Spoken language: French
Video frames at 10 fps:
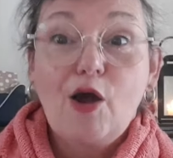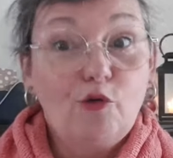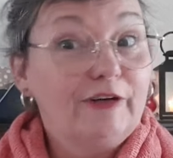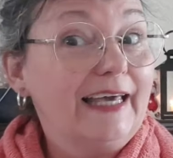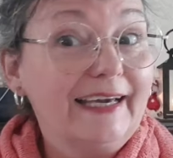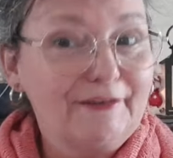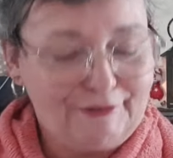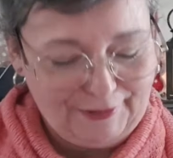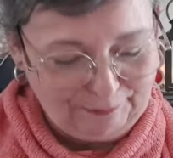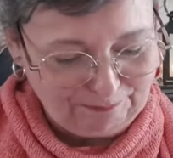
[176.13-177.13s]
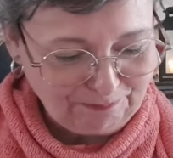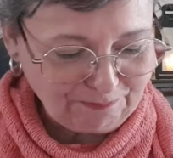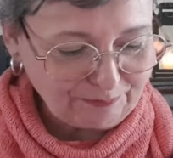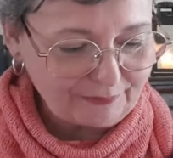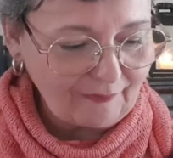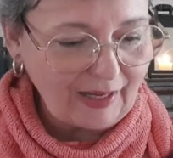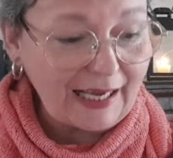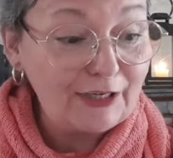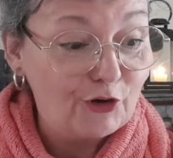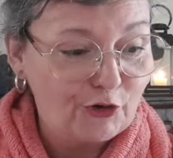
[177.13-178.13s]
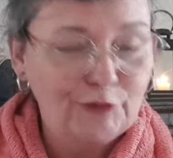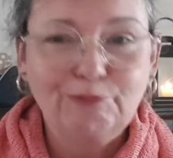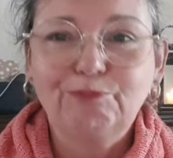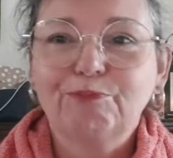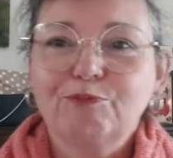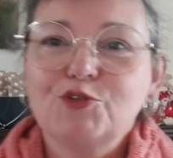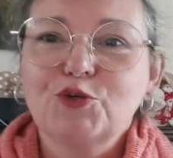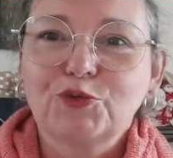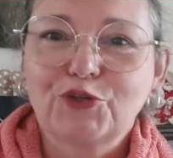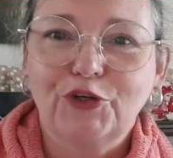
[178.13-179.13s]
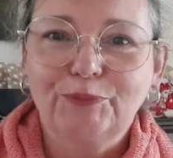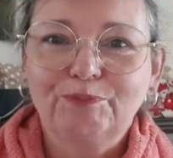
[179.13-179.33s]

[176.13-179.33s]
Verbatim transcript: On va y arriver. Alors, donc,